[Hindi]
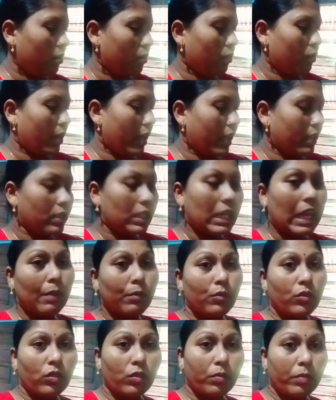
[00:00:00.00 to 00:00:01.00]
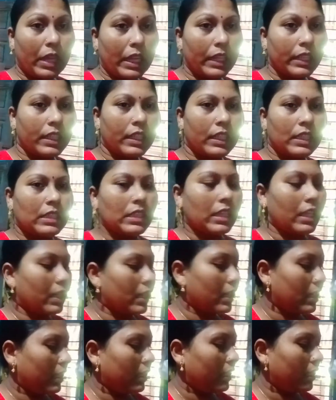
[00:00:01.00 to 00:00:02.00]
तो आज शाम को मार्केट
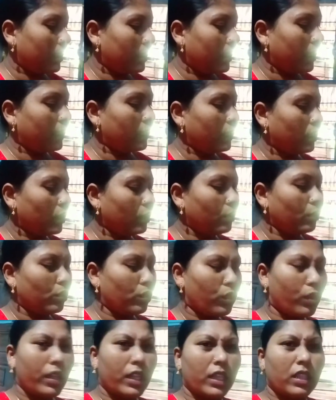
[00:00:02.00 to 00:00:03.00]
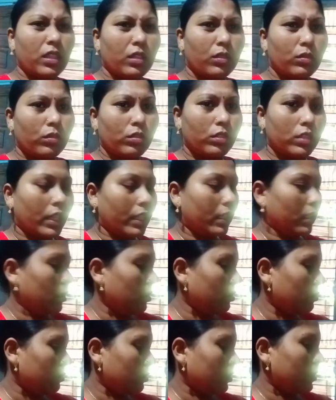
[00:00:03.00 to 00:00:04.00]
जाना है देखती हूँ छोटा सा कुछ
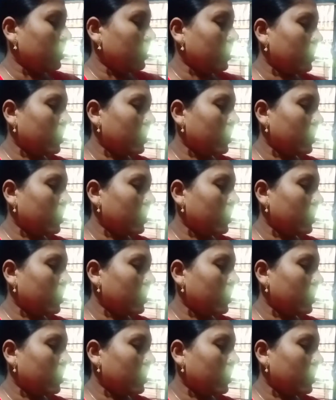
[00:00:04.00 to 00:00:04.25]
खरीद लूँगी